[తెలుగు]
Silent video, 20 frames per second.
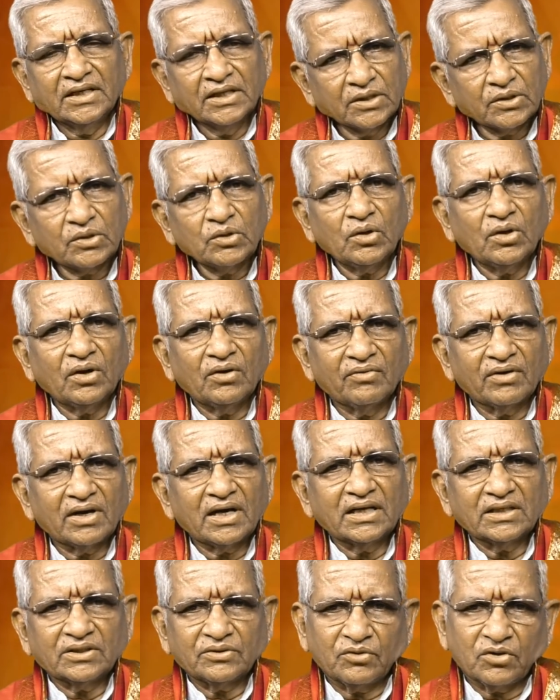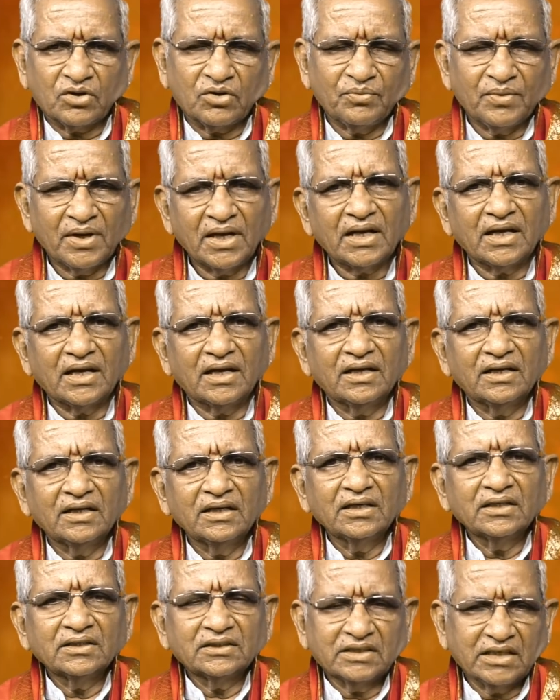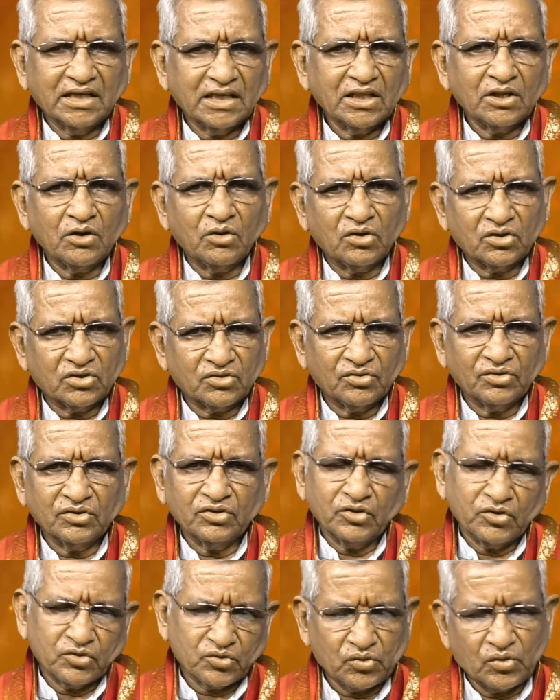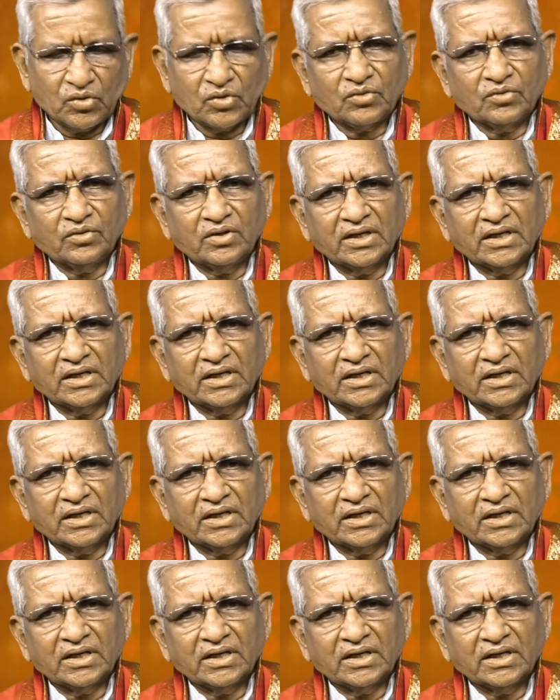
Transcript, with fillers: ఇంట్లో అవకాశం ఉన్న మేర చందనోత్సవం చేసుకోవటం